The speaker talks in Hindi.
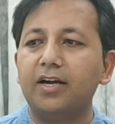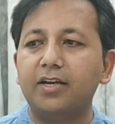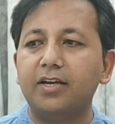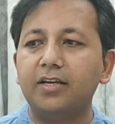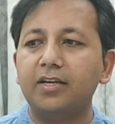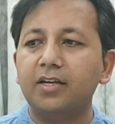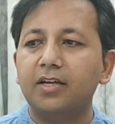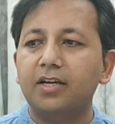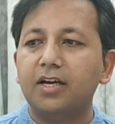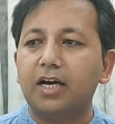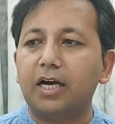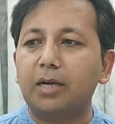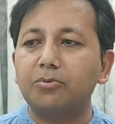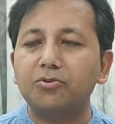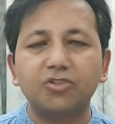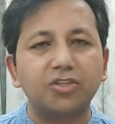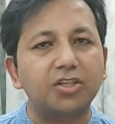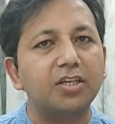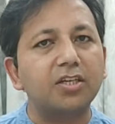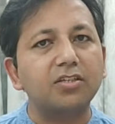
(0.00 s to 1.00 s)
हाय
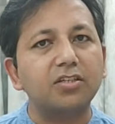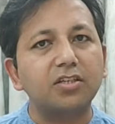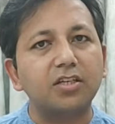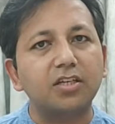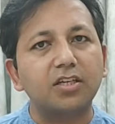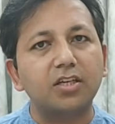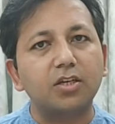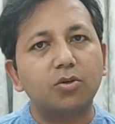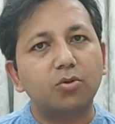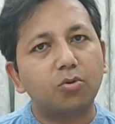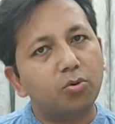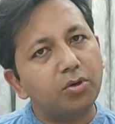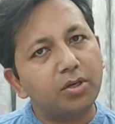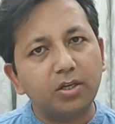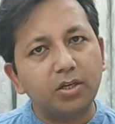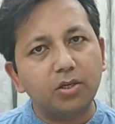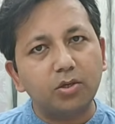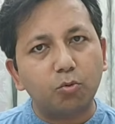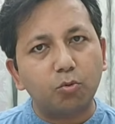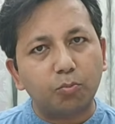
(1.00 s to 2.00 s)
अब शेष नहीं
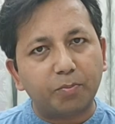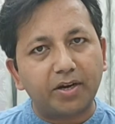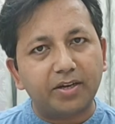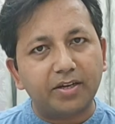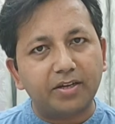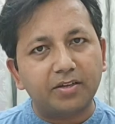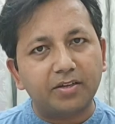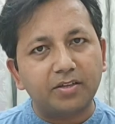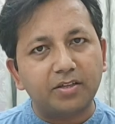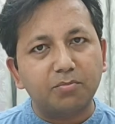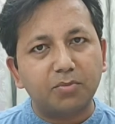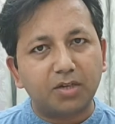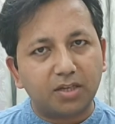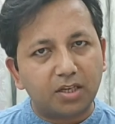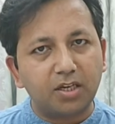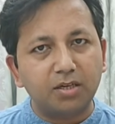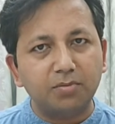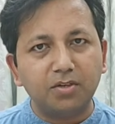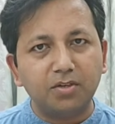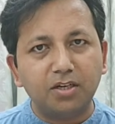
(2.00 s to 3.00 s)
कोई उपाय
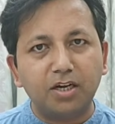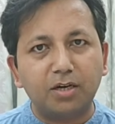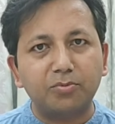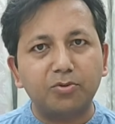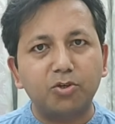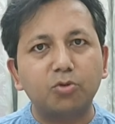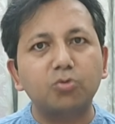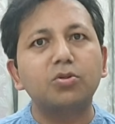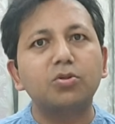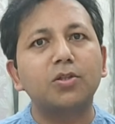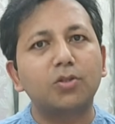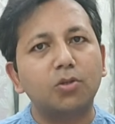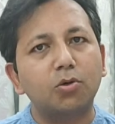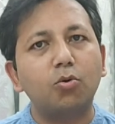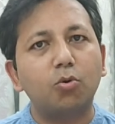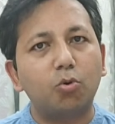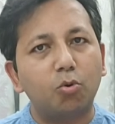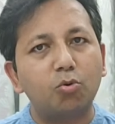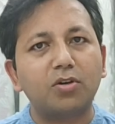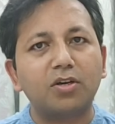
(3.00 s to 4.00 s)
मतलब अब
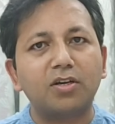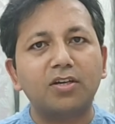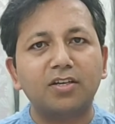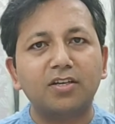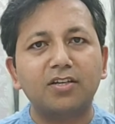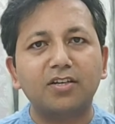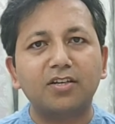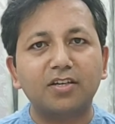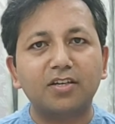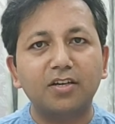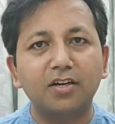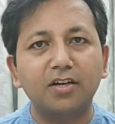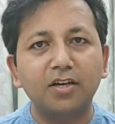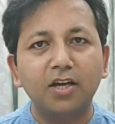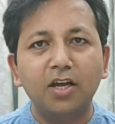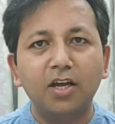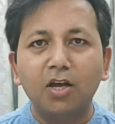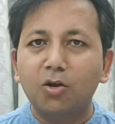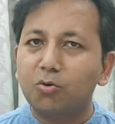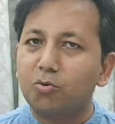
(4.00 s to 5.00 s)
युद्ध तो होकर ही
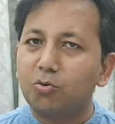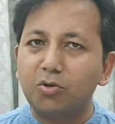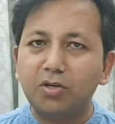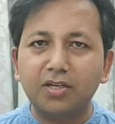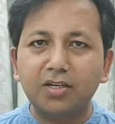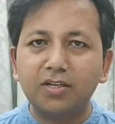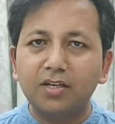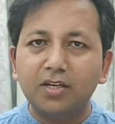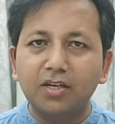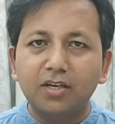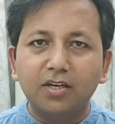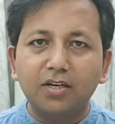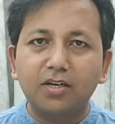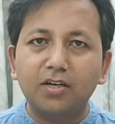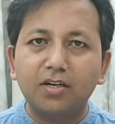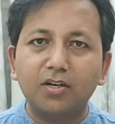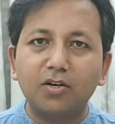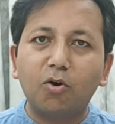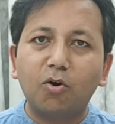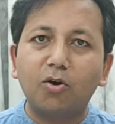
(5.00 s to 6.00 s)
रहेगा कोई
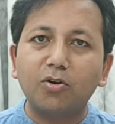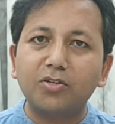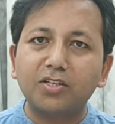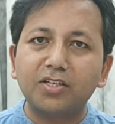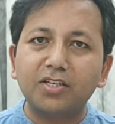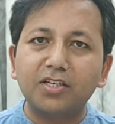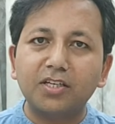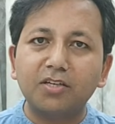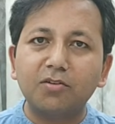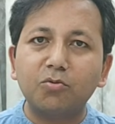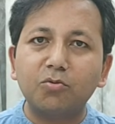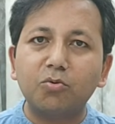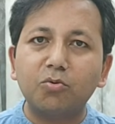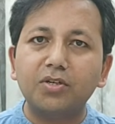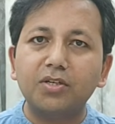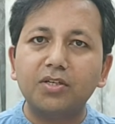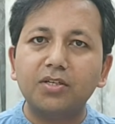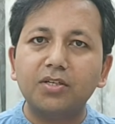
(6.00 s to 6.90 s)
ऑल्टरनेटिव